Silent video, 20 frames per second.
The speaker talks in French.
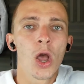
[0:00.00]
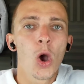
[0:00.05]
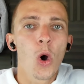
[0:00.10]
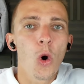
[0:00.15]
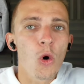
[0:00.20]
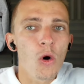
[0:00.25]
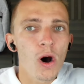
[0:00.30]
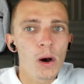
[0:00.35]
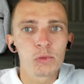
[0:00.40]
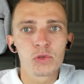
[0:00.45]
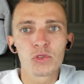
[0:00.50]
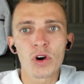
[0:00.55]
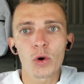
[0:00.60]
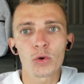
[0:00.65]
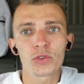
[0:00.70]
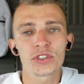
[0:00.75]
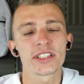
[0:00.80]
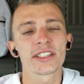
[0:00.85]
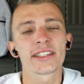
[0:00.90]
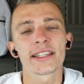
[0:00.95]
On va pouvoir
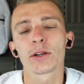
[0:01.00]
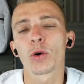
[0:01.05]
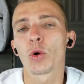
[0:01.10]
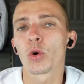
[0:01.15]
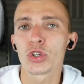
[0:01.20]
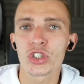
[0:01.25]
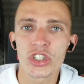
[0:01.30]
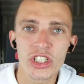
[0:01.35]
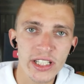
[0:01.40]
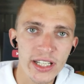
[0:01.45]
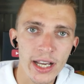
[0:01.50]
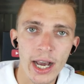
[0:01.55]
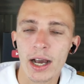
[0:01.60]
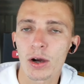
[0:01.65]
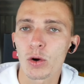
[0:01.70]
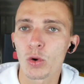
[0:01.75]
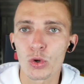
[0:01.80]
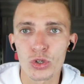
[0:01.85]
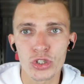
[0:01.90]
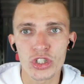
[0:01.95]
aussi décrocher,
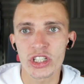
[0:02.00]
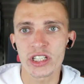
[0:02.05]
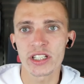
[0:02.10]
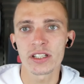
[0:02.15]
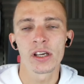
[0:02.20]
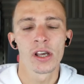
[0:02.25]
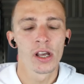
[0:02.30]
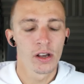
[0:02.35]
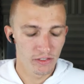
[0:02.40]
raccrocher,